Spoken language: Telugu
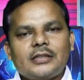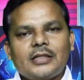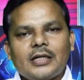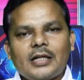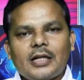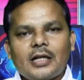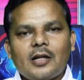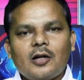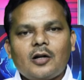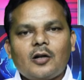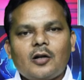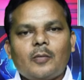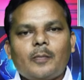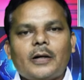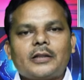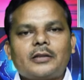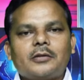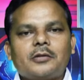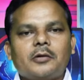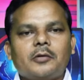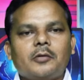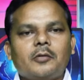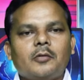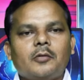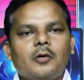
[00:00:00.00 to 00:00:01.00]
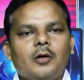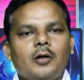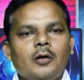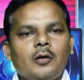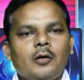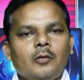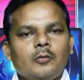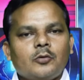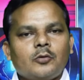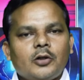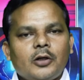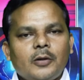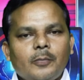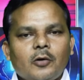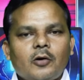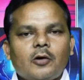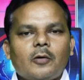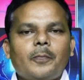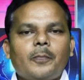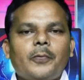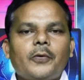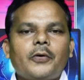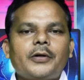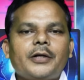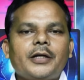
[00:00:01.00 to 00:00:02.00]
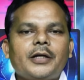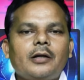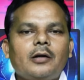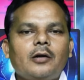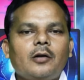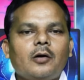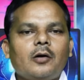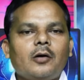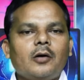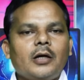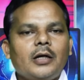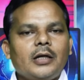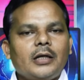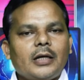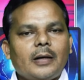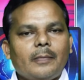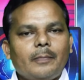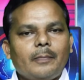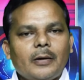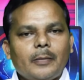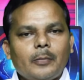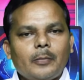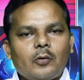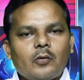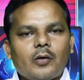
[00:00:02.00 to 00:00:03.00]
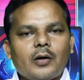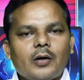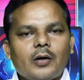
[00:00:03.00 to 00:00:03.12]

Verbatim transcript: చీరాల్లో మాత్రం త్రిముఖ పోటీల్లో ఎన్ఎం